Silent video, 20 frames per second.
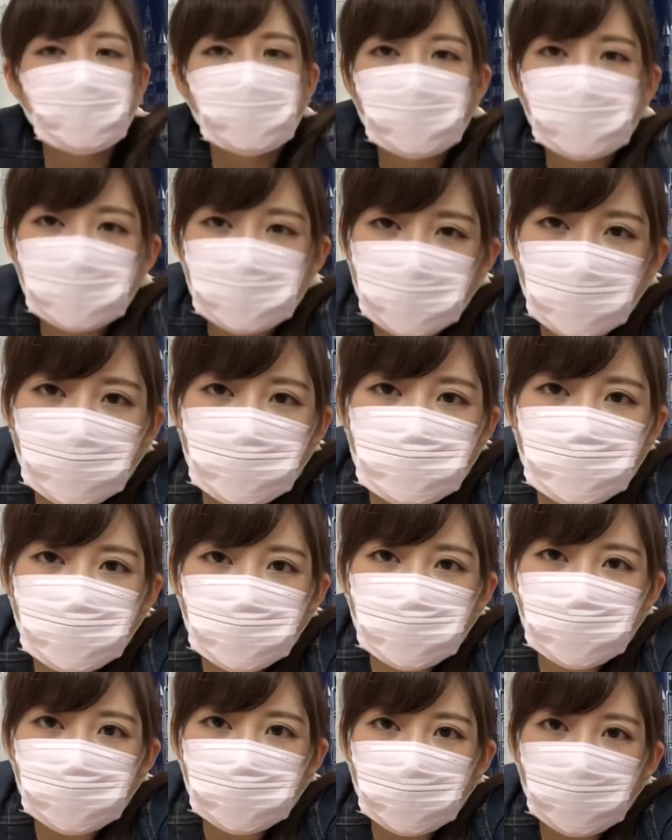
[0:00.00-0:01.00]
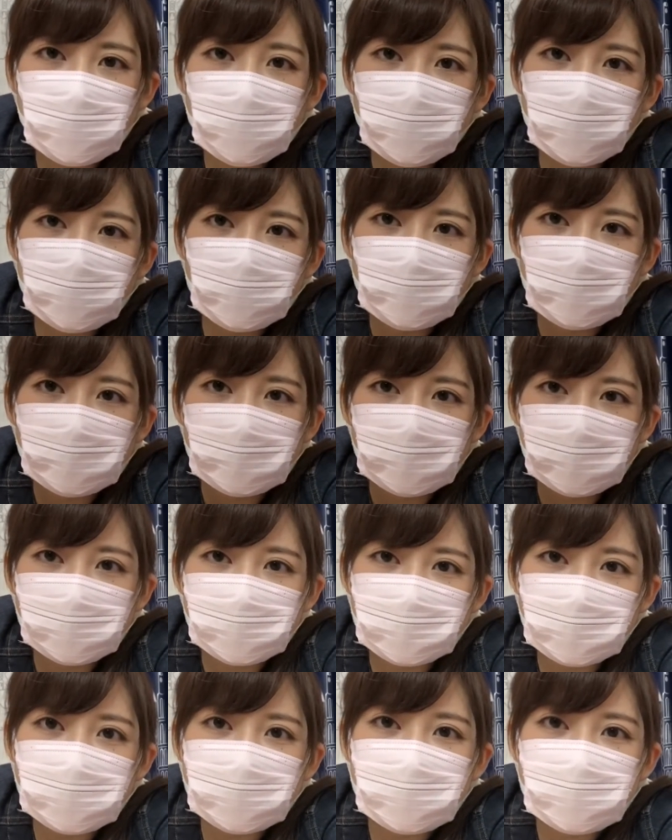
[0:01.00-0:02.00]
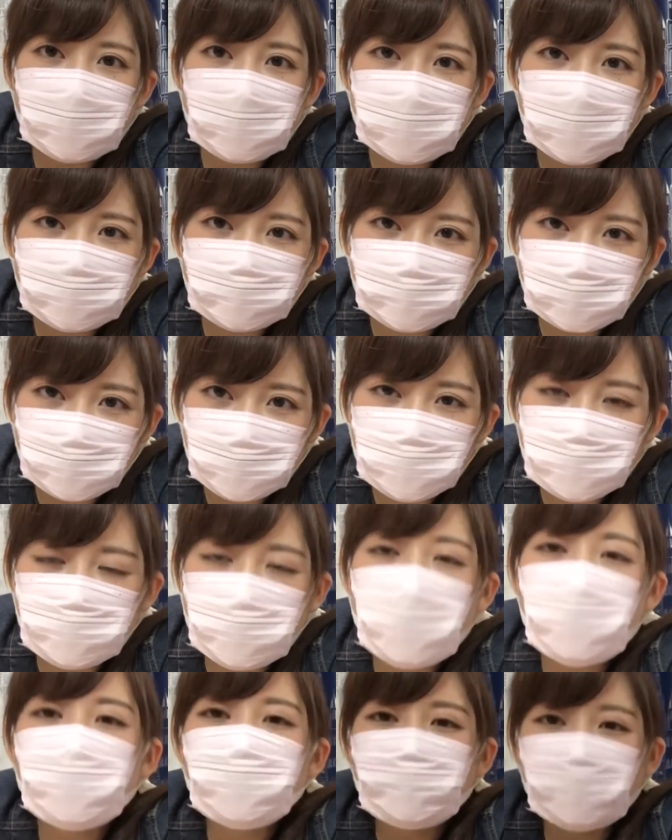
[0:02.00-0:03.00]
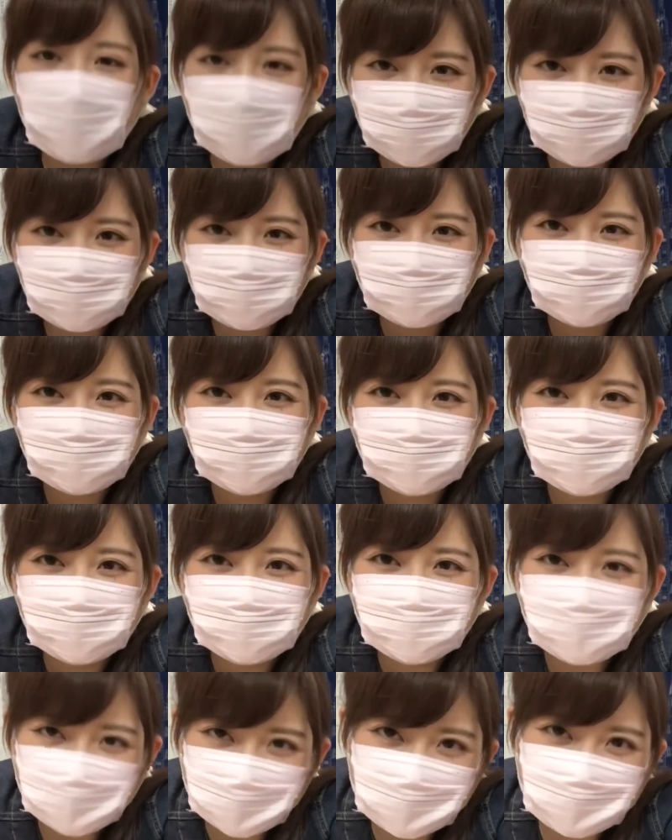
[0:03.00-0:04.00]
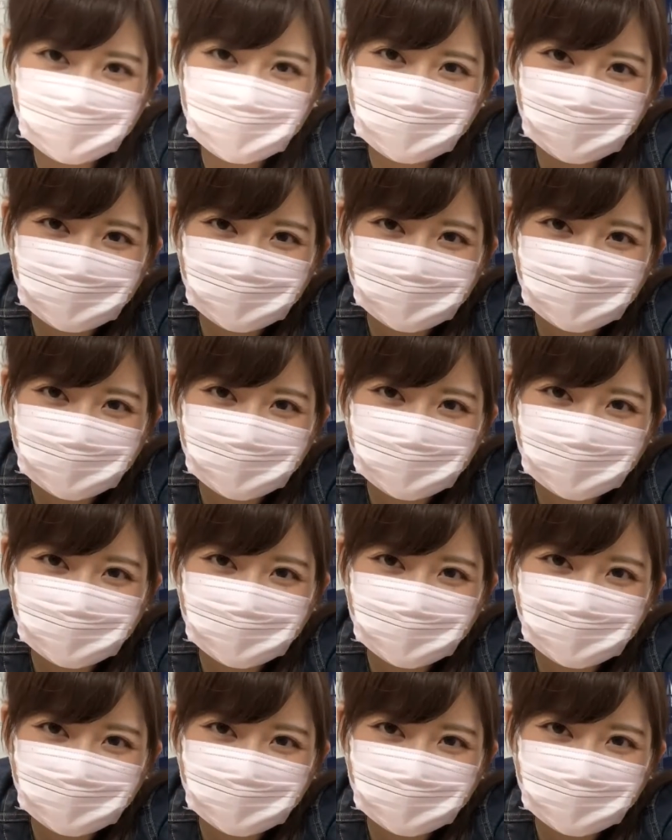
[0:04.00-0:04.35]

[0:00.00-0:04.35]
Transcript: えー、4色の、えー、カラーが入ってるボールペンです。